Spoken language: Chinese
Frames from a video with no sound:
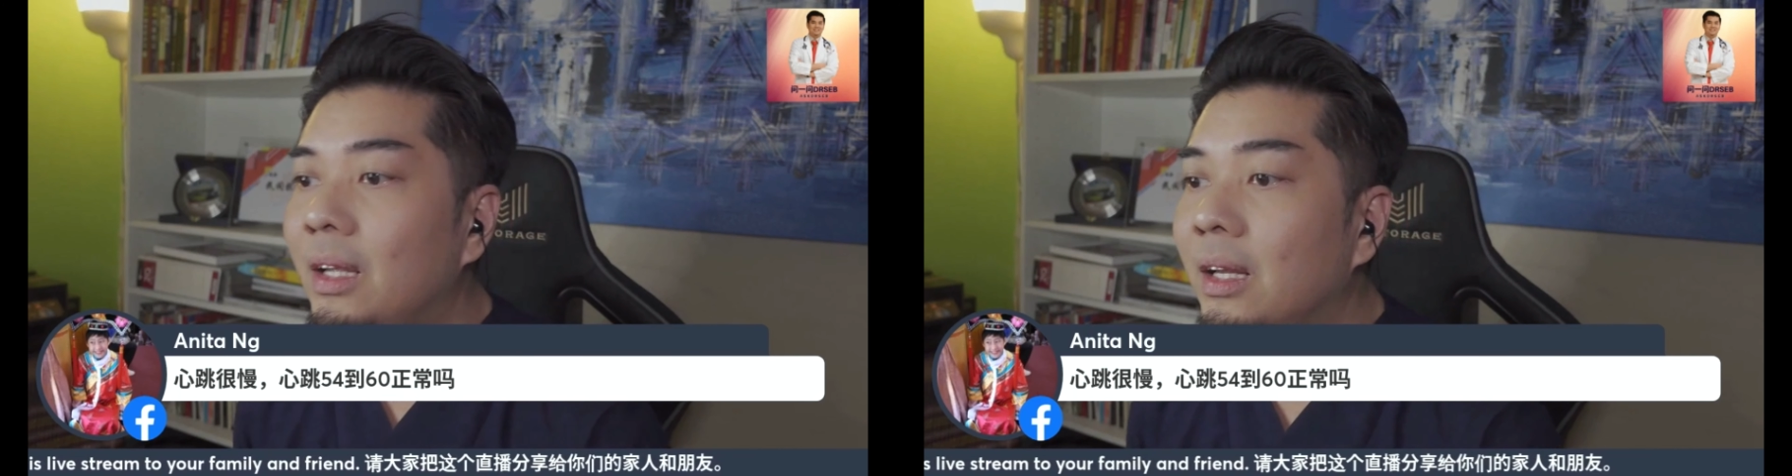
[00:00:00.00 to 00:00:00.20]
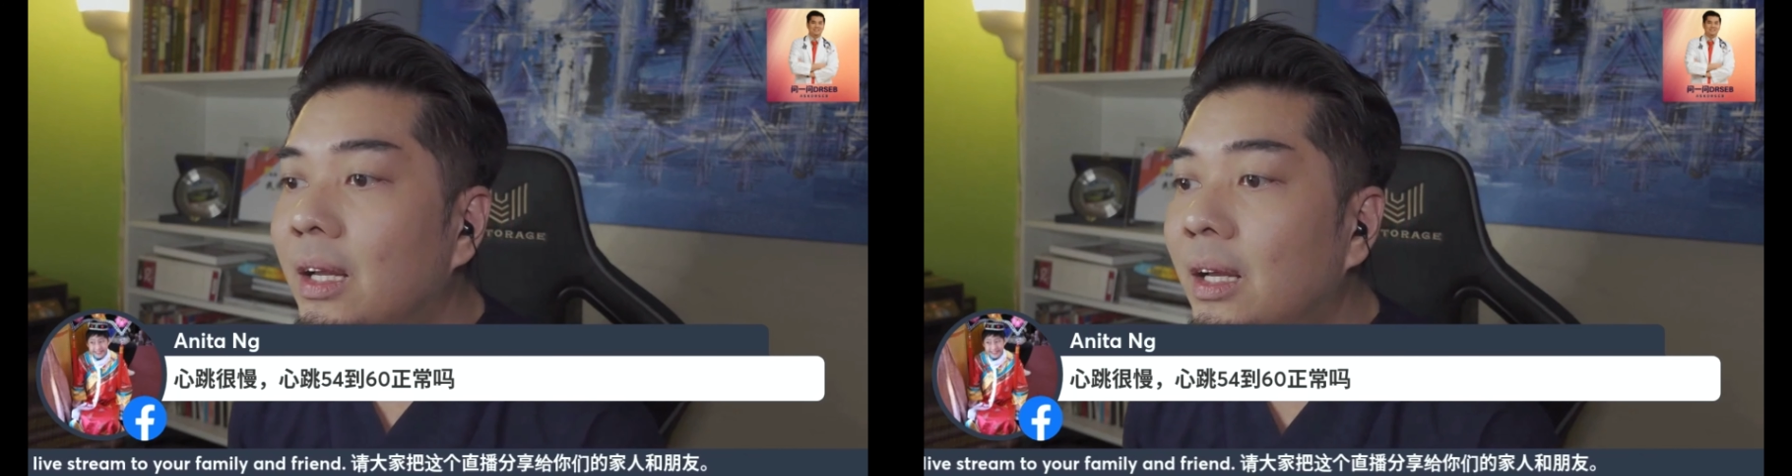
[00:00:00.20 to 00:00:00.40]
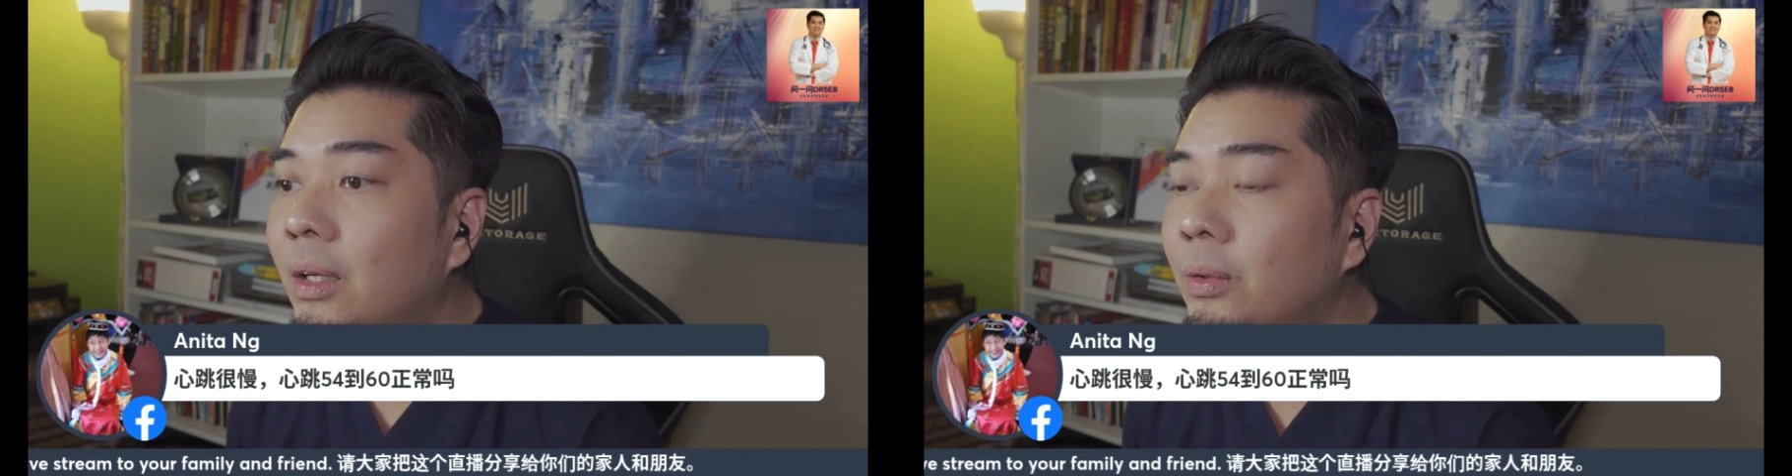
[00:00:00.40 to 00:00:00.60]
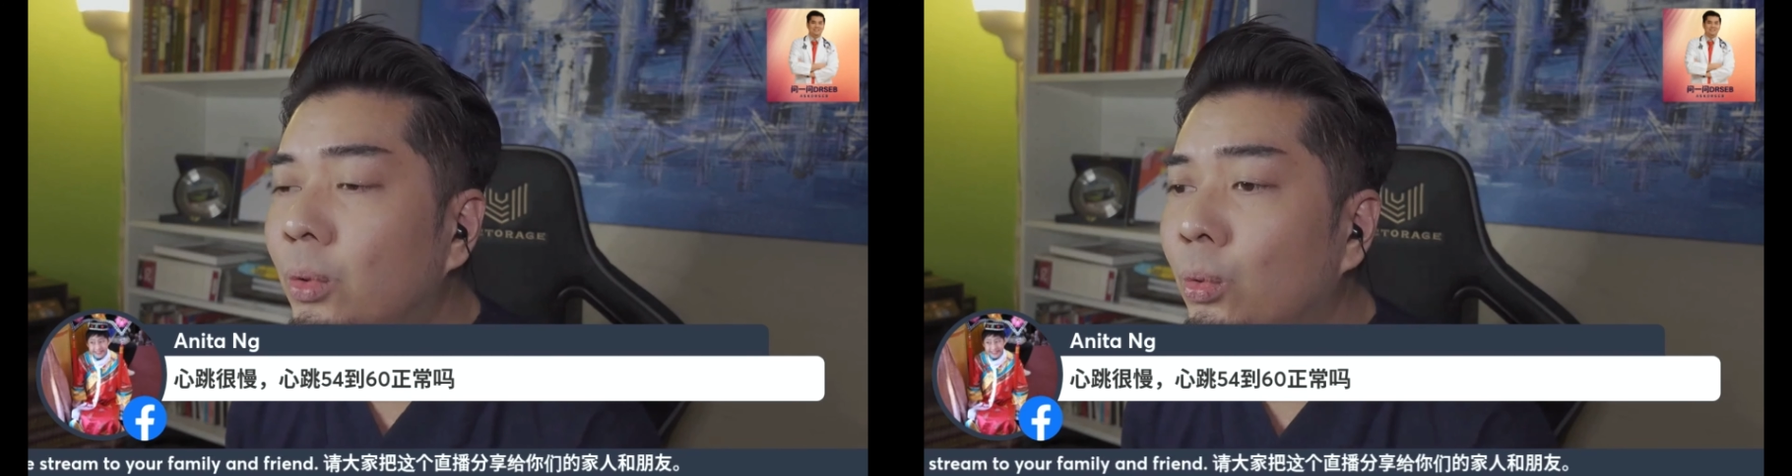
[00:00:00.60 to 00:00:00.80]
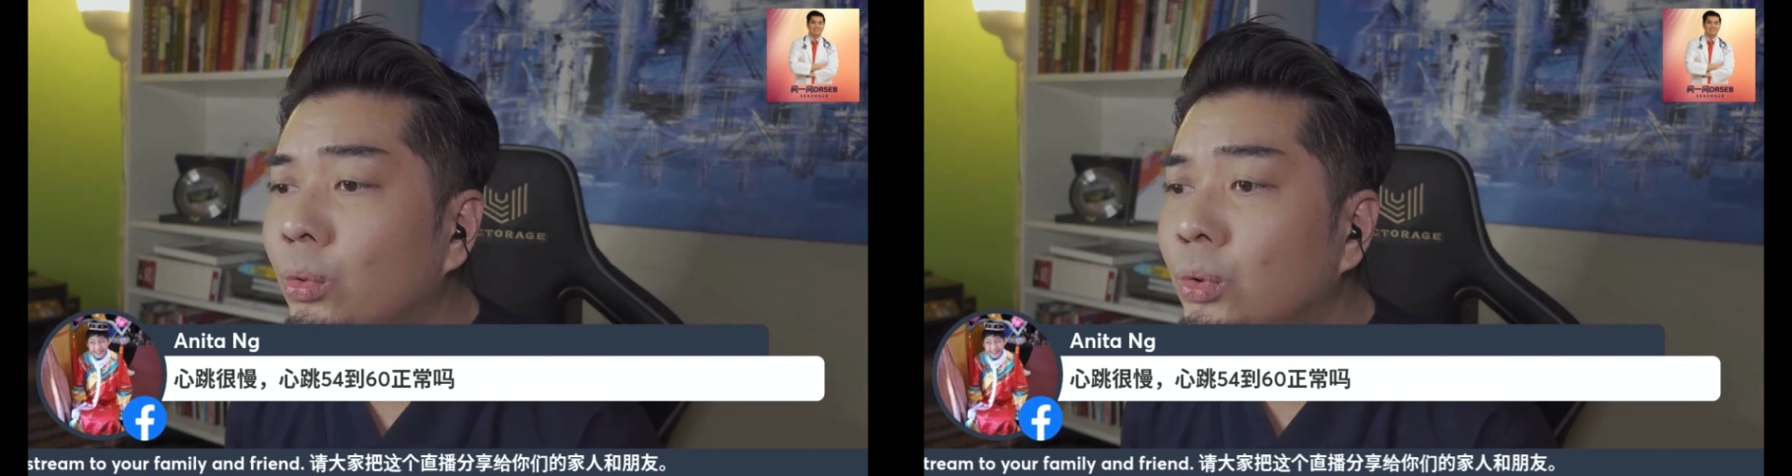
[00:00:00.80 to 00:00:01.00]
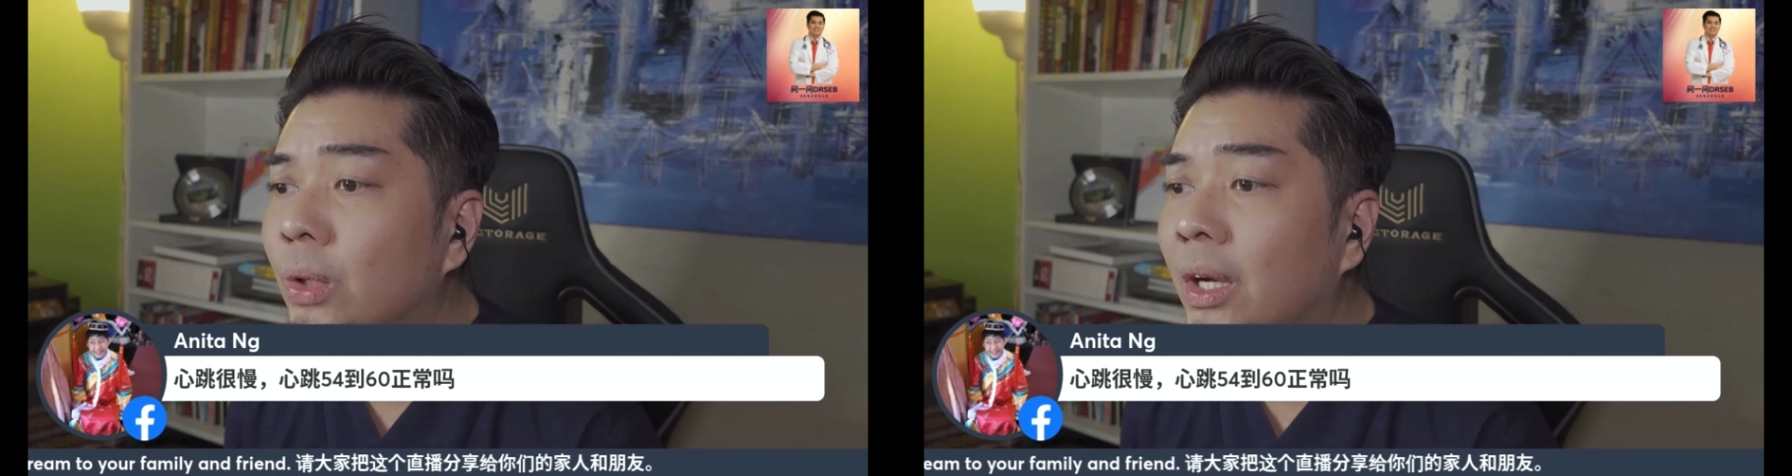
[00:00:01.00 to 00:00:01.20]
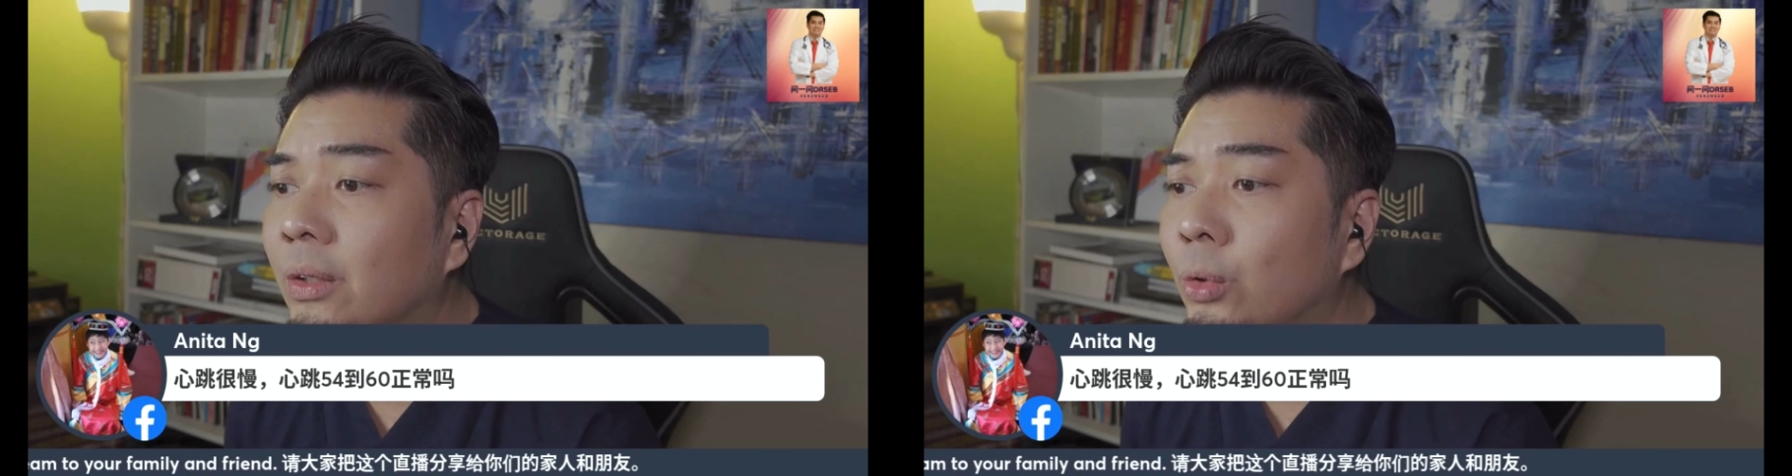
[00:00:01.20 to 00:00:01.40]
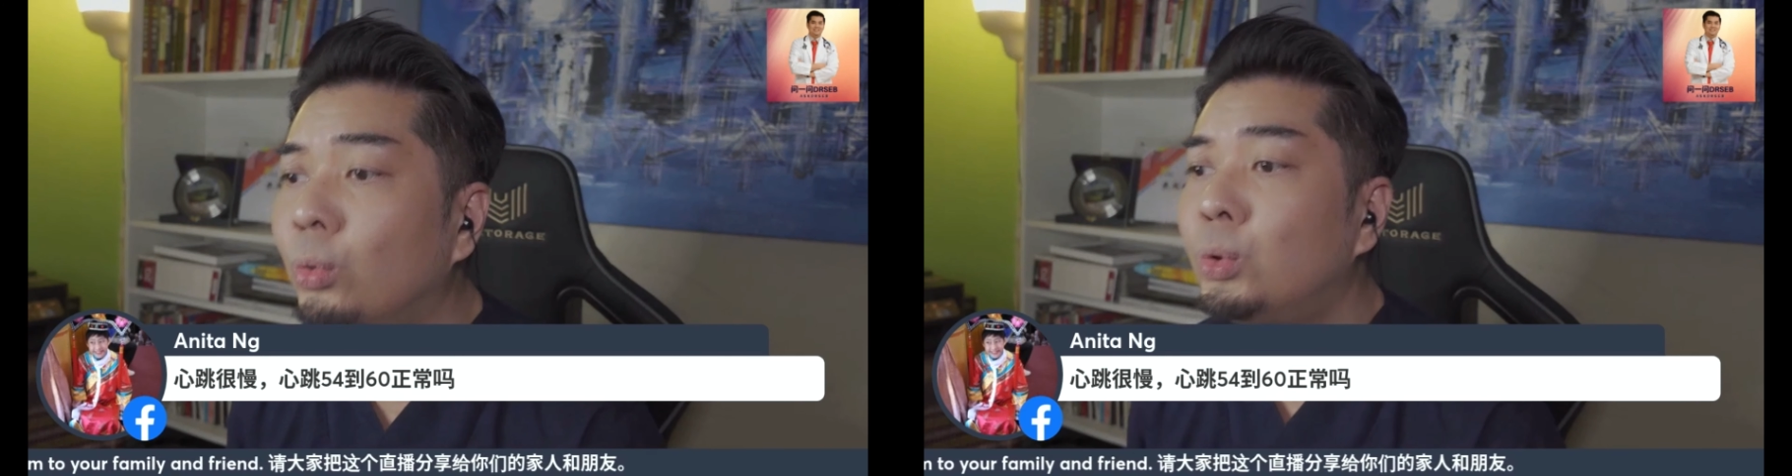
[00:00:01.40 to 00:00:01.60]
呃，溶霜，
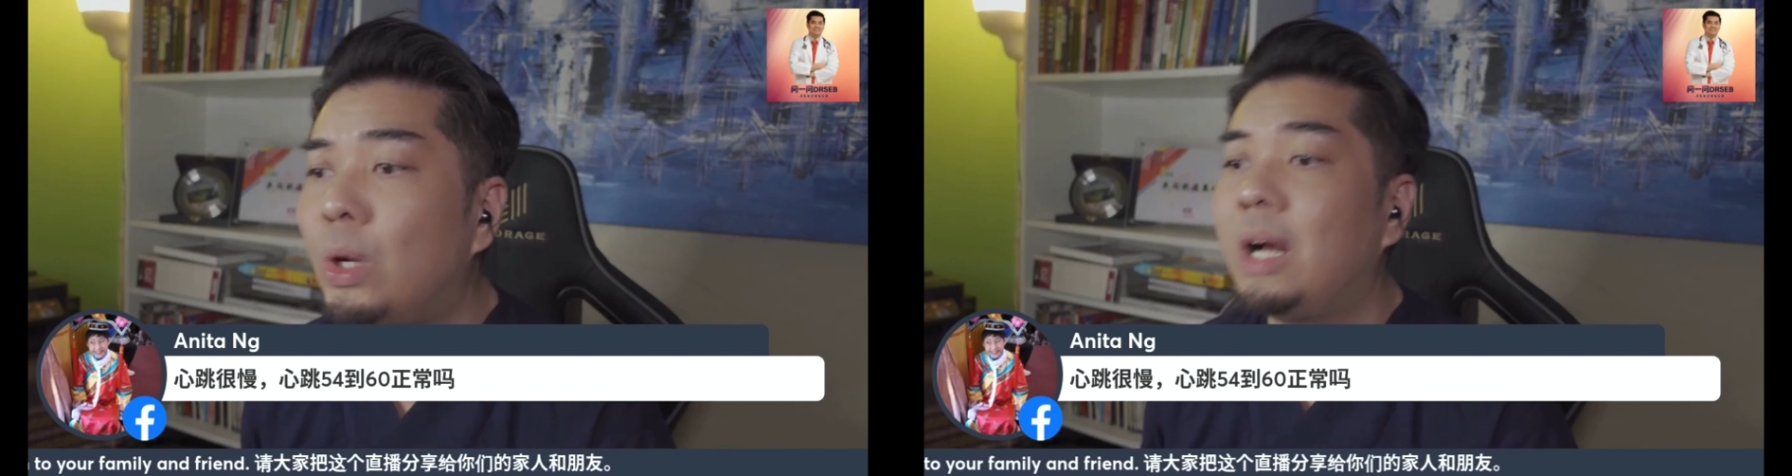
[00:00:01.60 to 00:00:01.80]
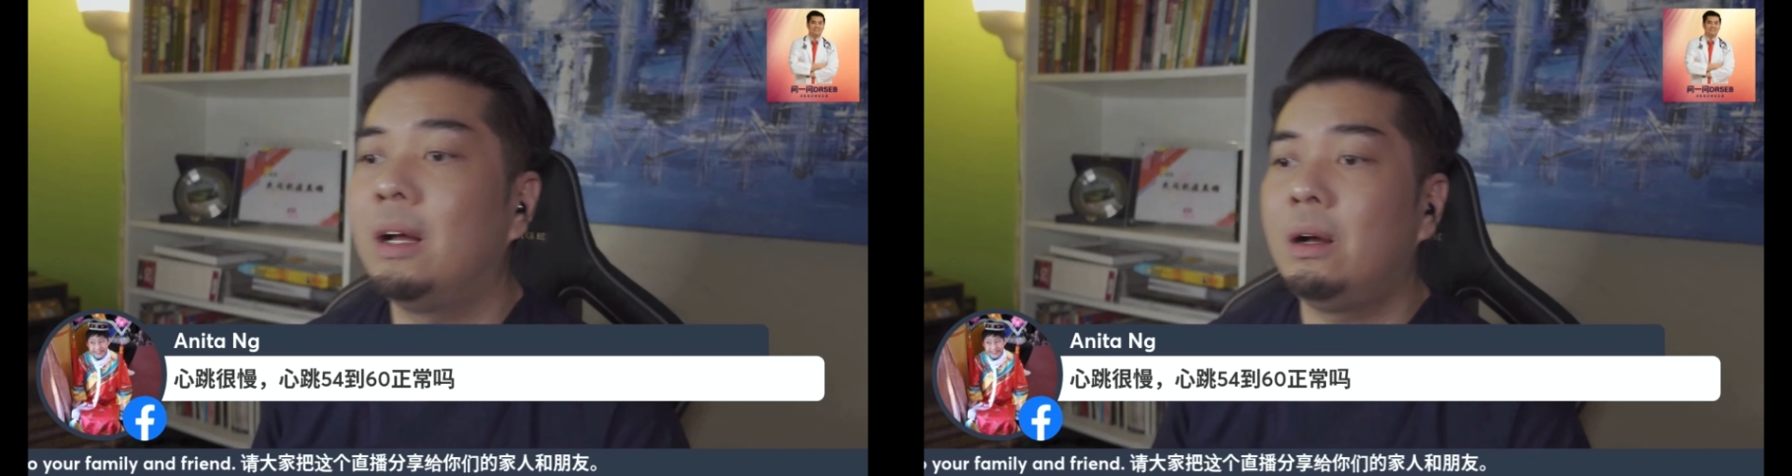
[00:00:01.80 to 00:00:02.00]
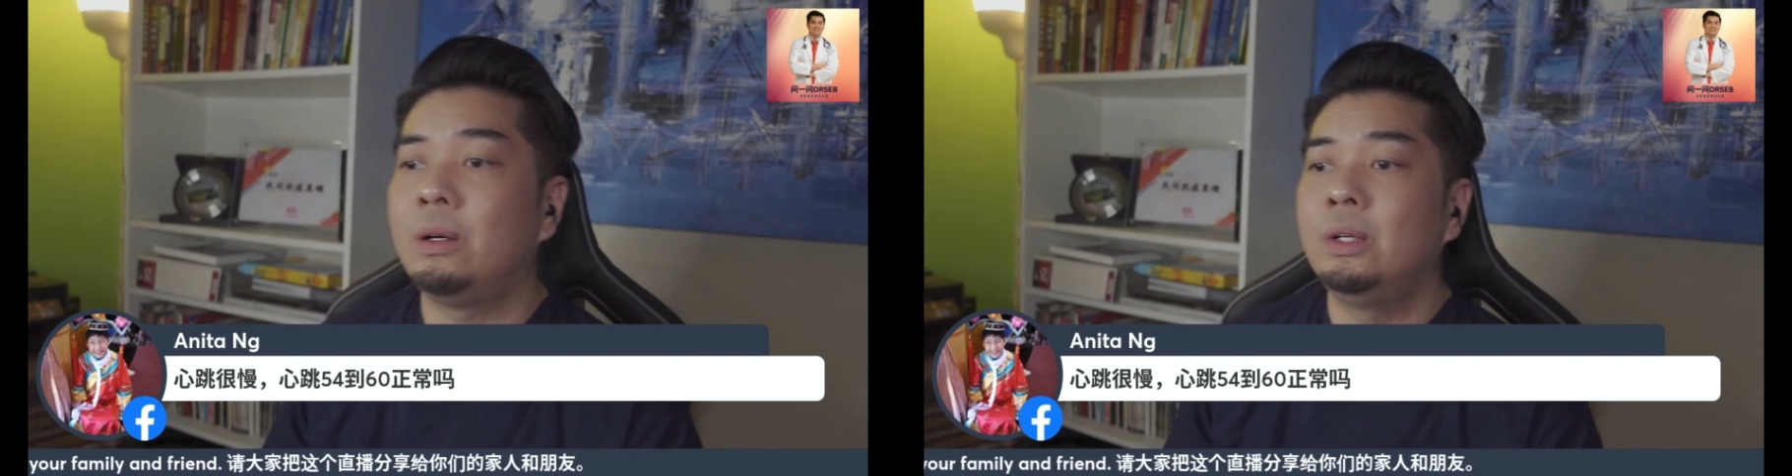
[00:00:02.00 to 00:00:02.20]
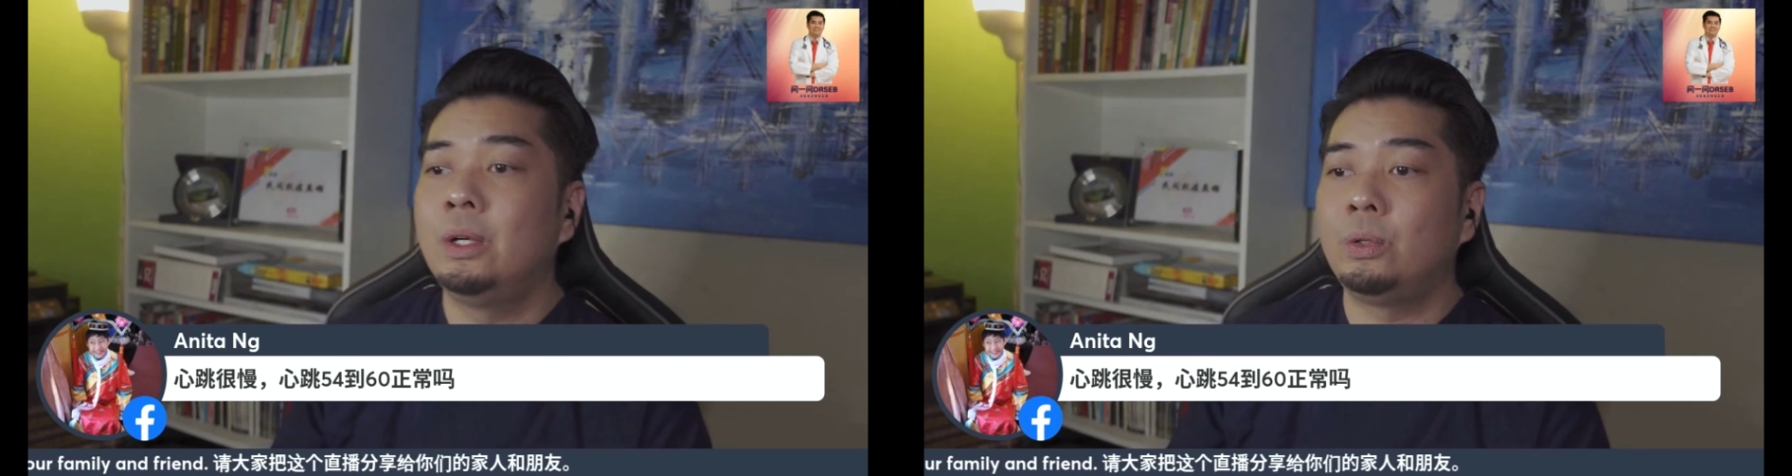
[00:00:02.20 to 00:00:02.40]
溶霜哦，